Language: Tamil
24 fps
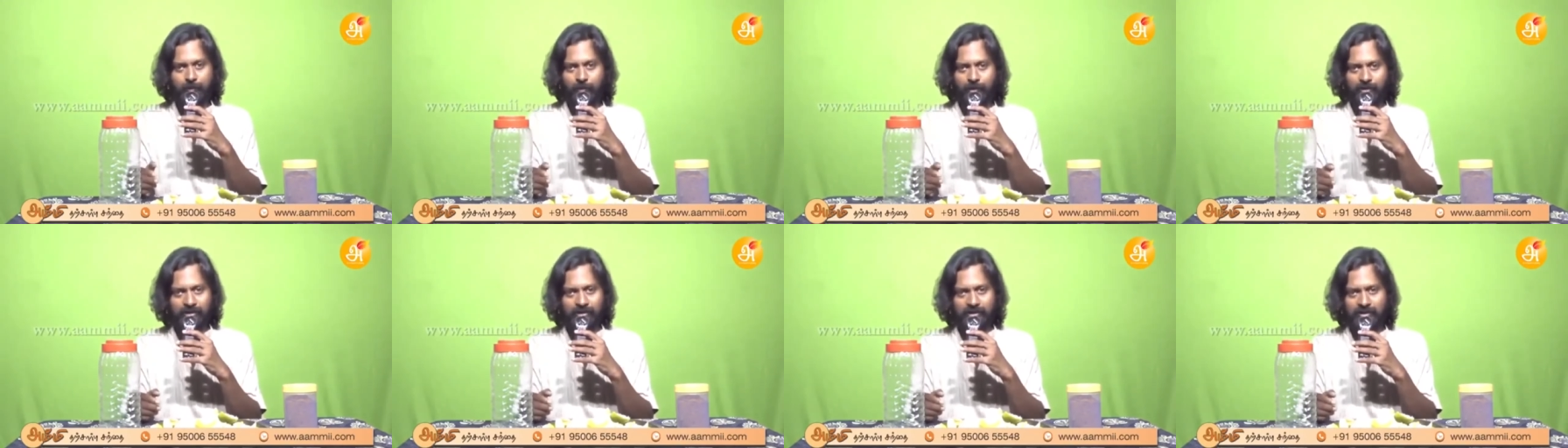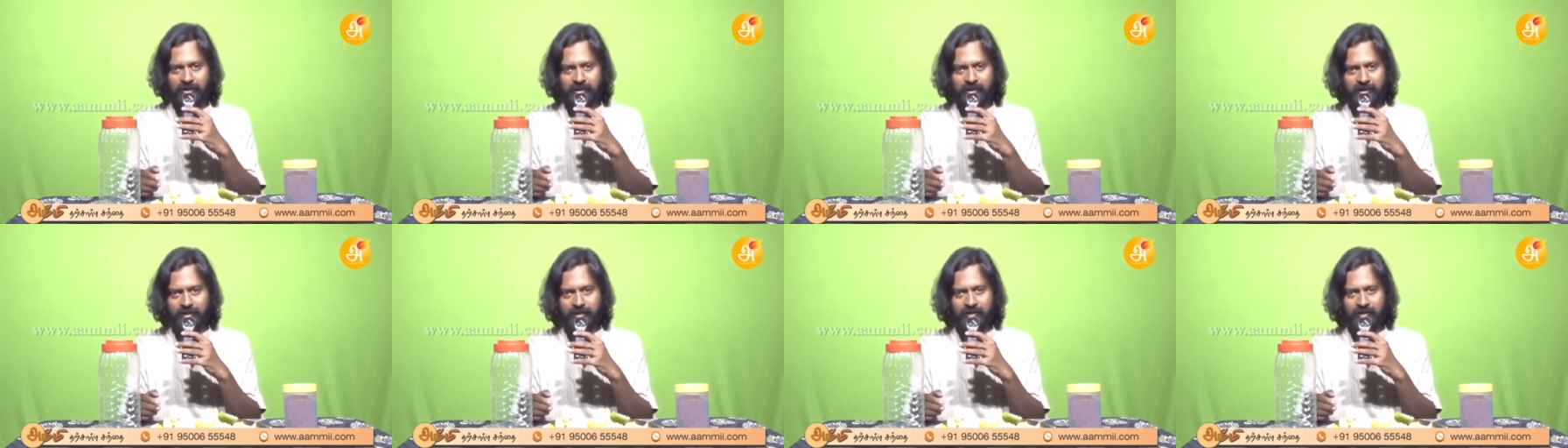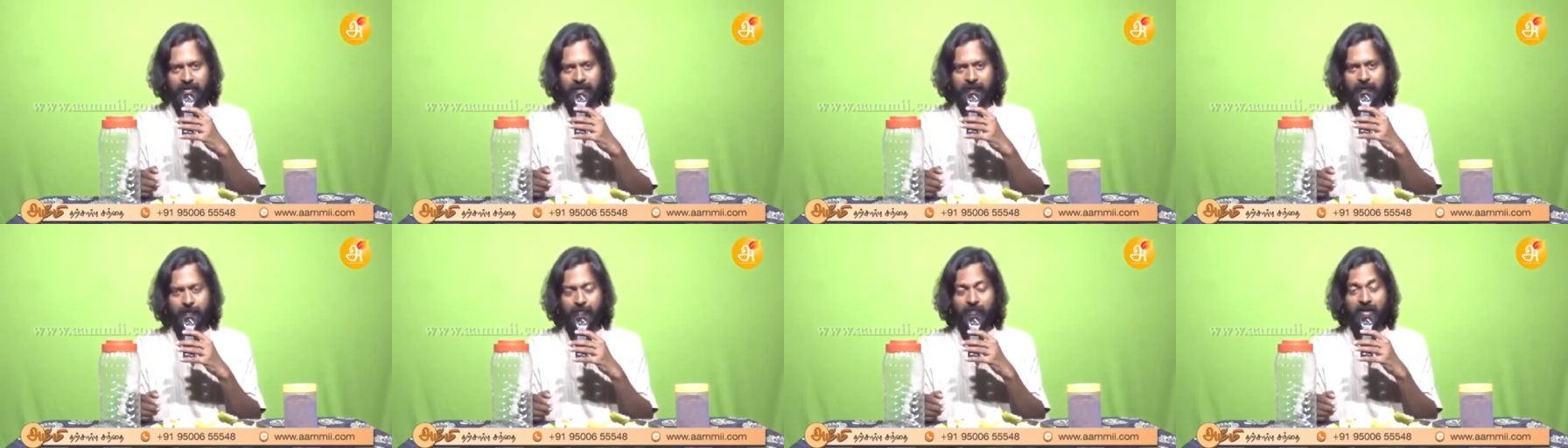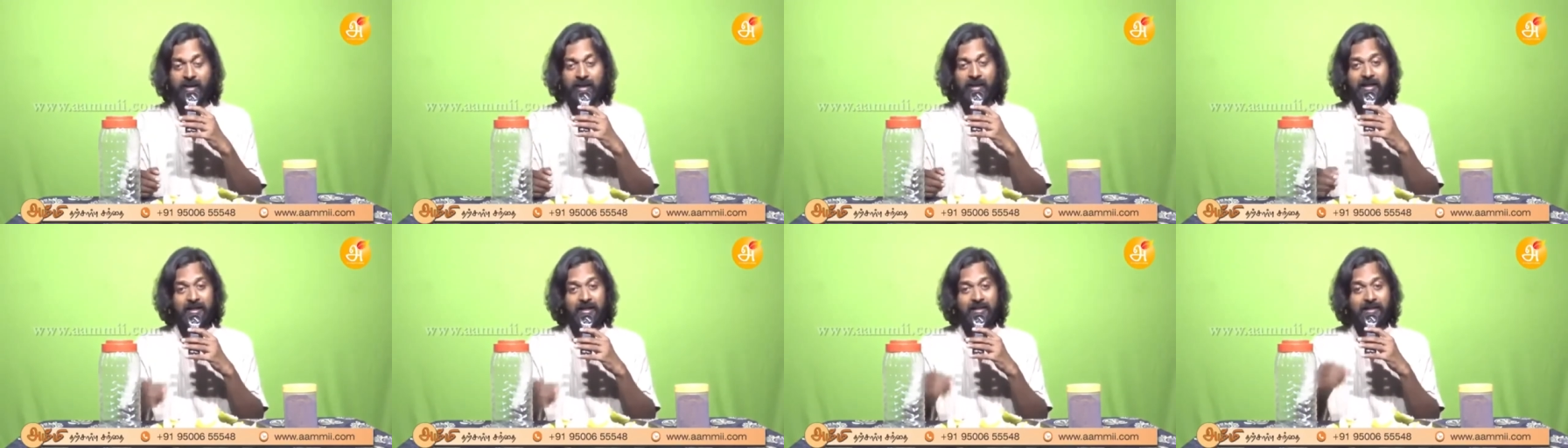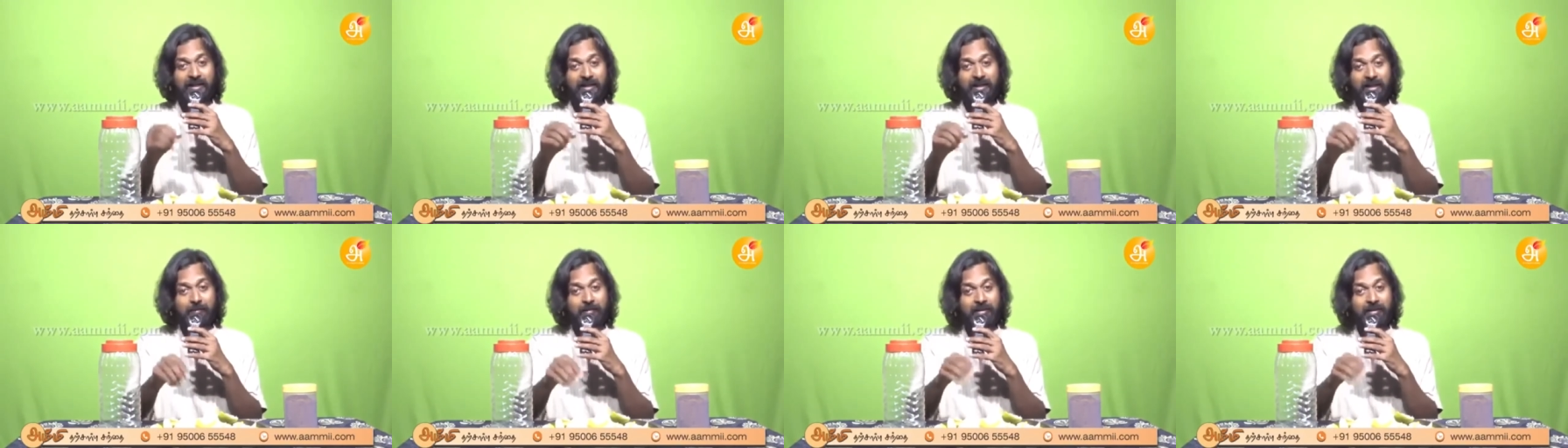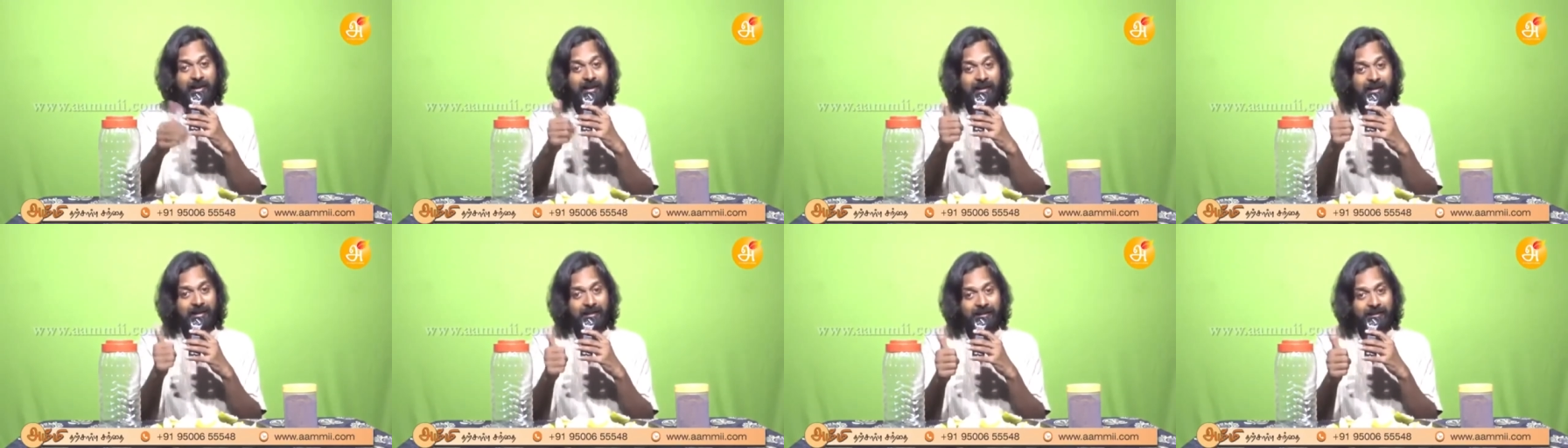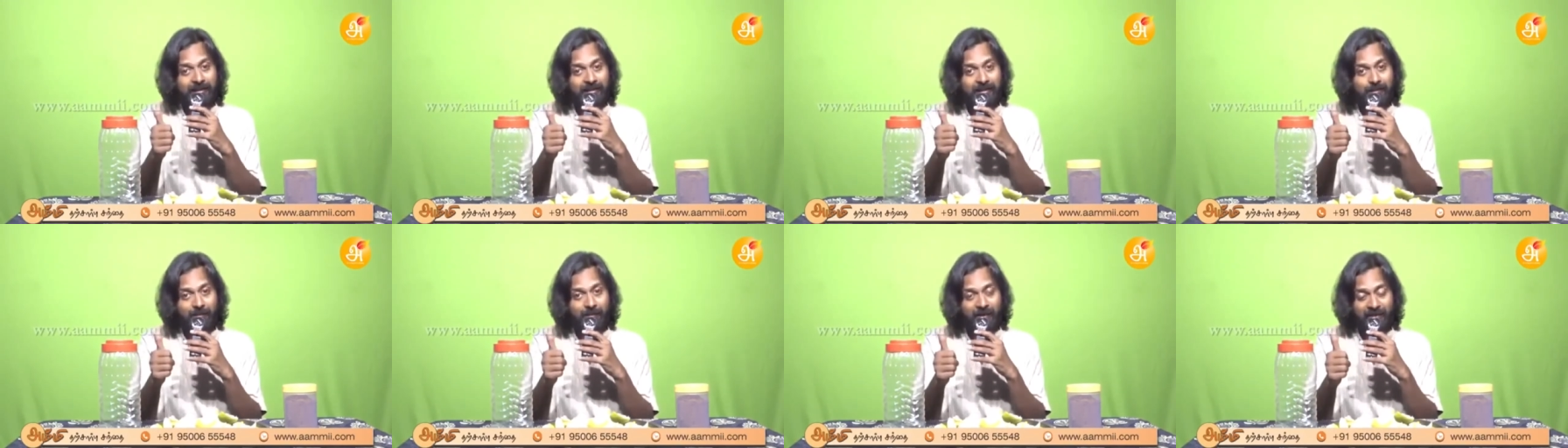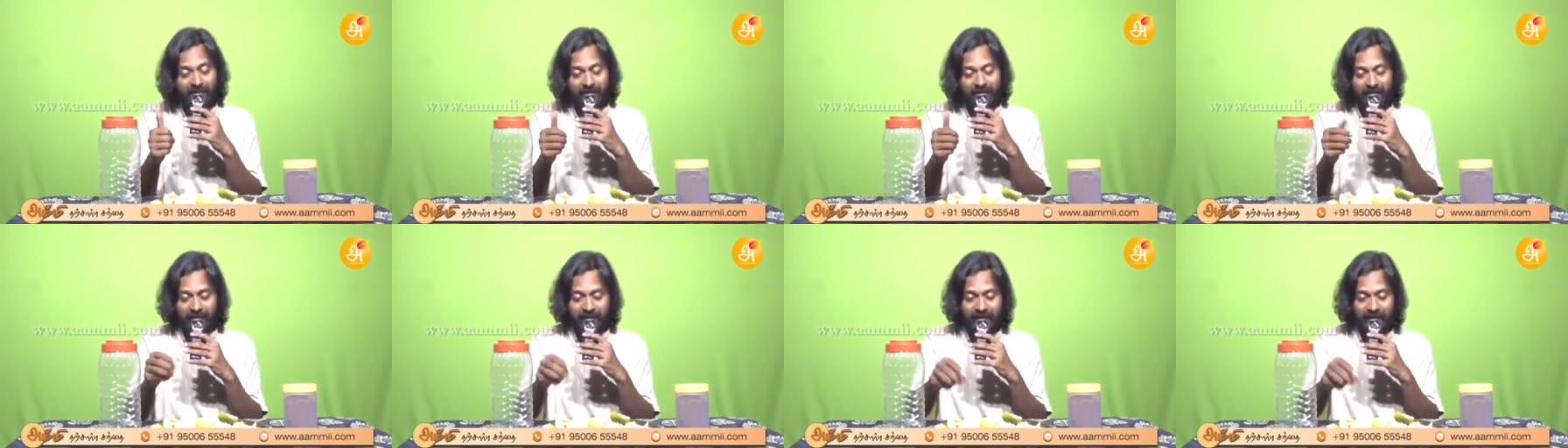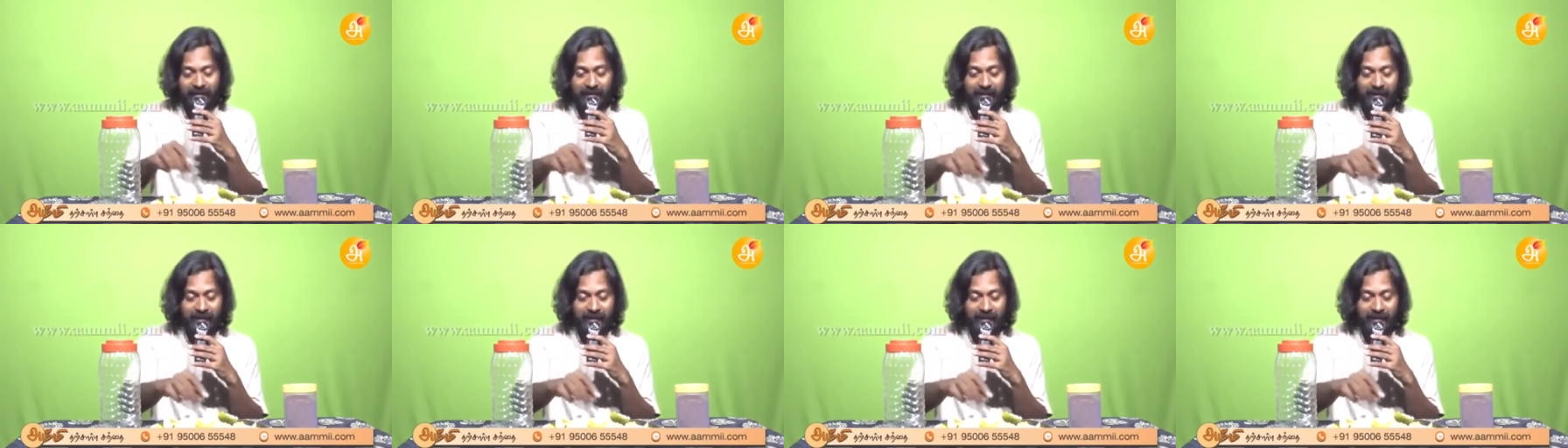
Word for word: ப்ராசஸ் நடக்கிறது இந்த கிருமி எங்கே இருக்குதுன்னு பார்த்தீங்கன்னா